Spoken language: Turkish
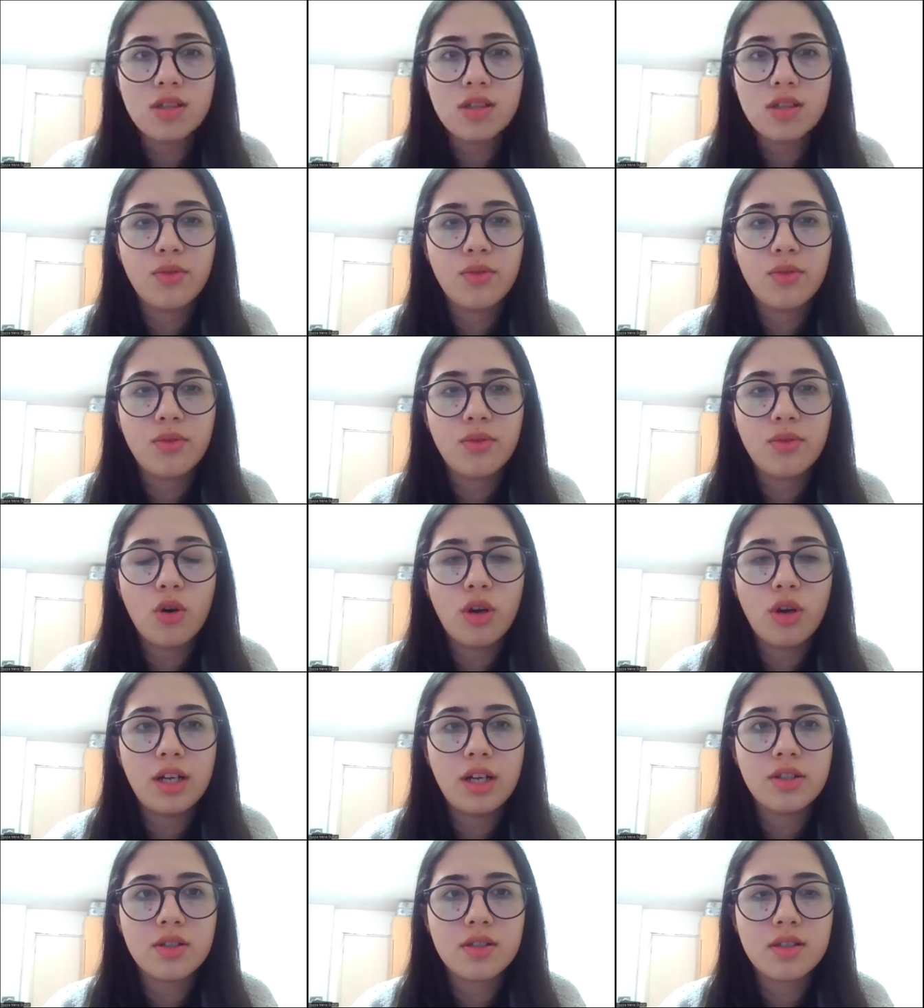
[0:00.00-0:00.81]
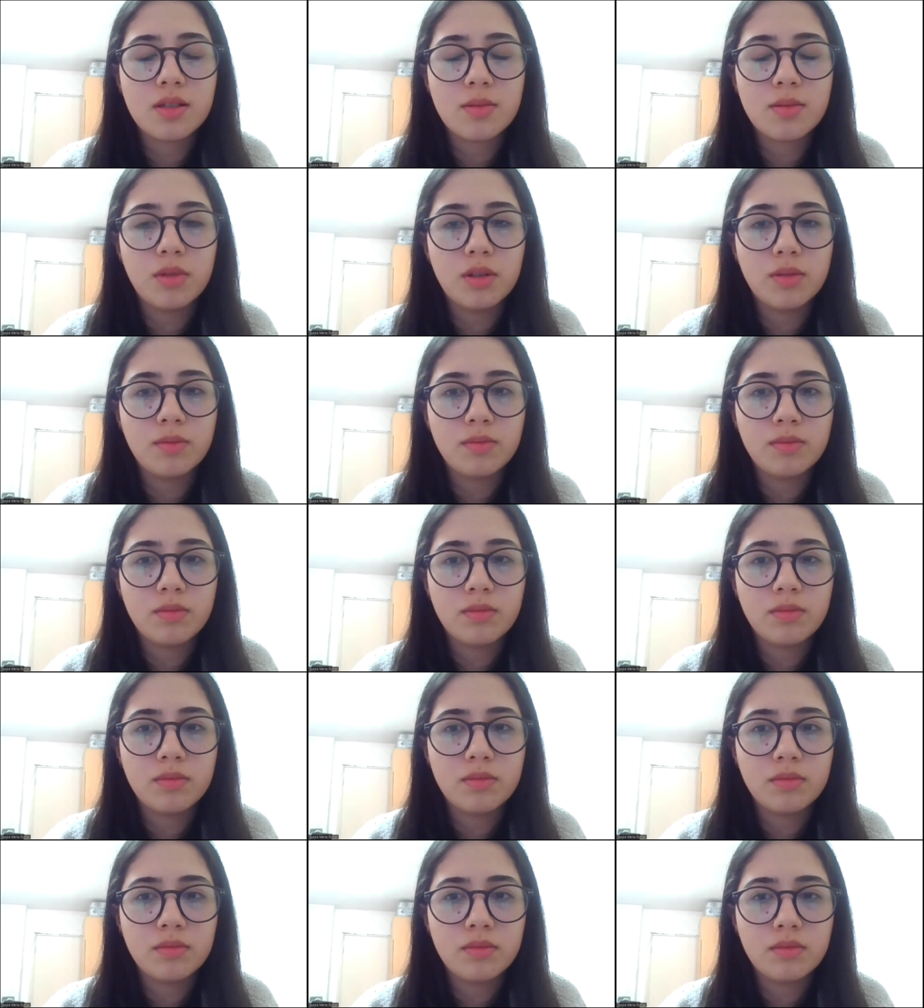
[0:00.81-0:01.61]
sınıf öğrencisi mi?
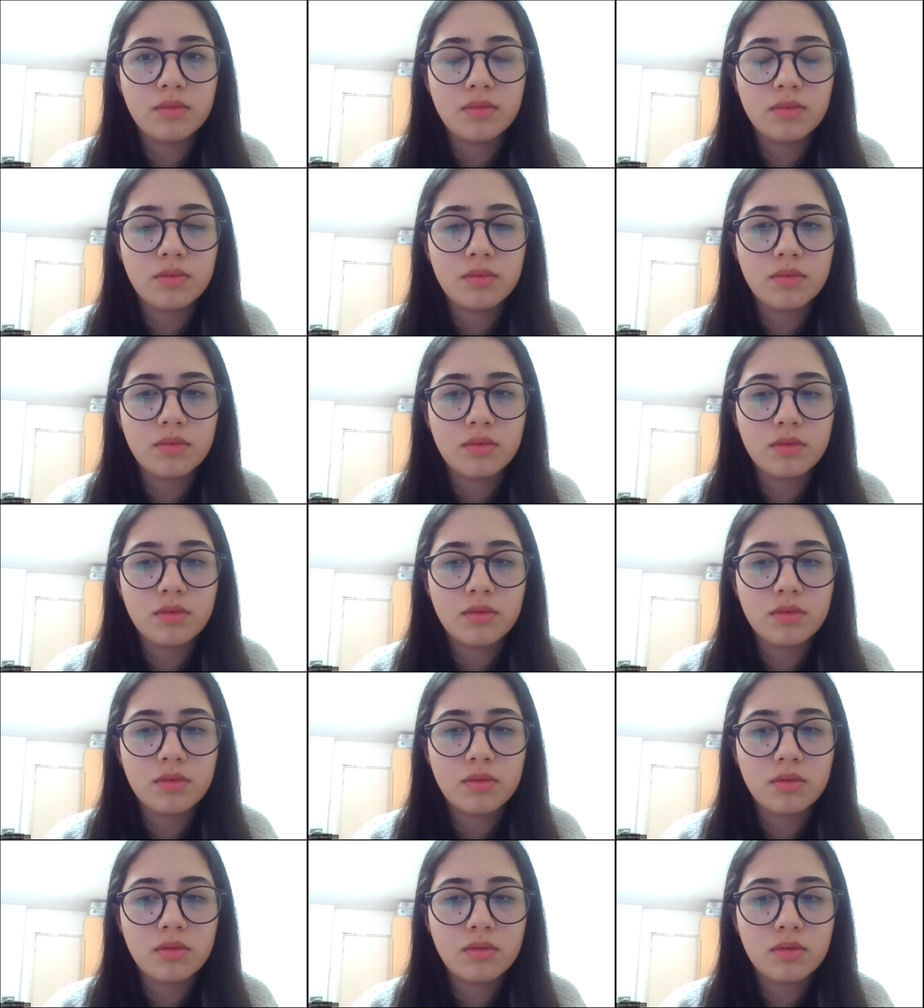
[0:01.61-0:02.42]
Evet.